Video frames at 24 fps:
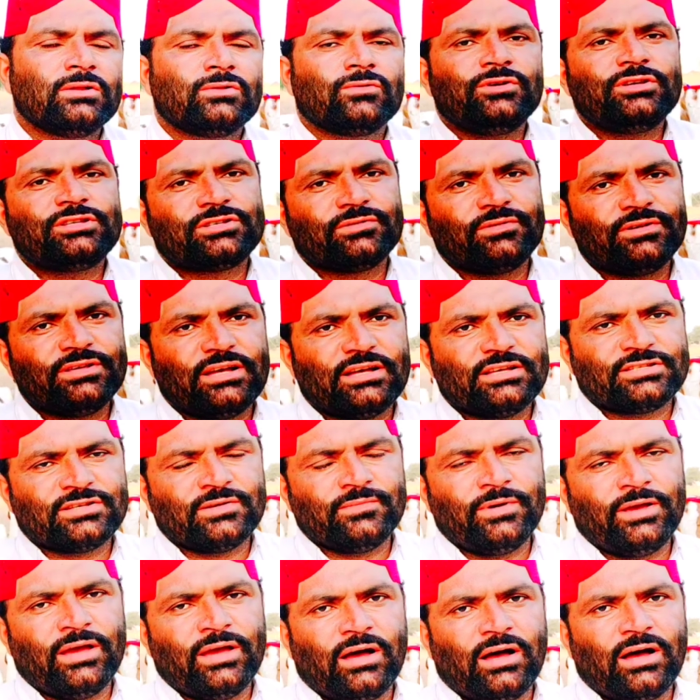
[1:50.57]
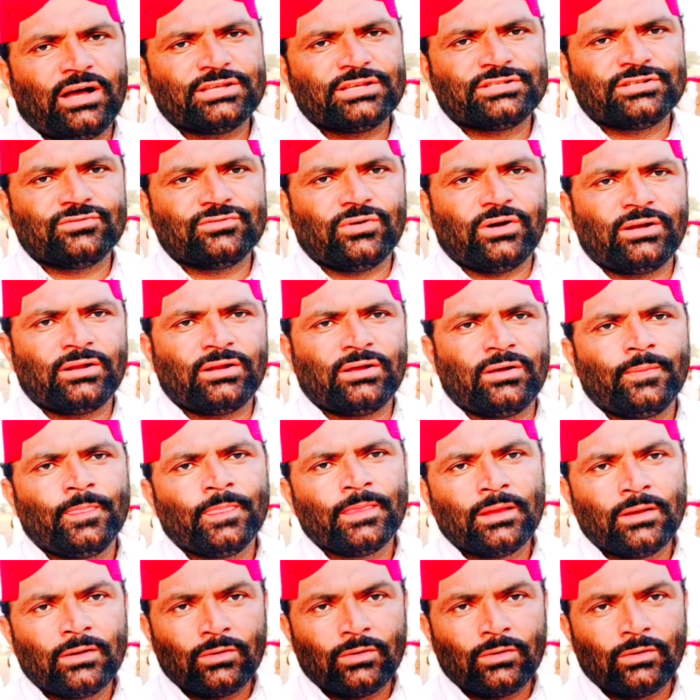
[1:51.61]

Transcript: तो इस वजह से मैं आज जो है ना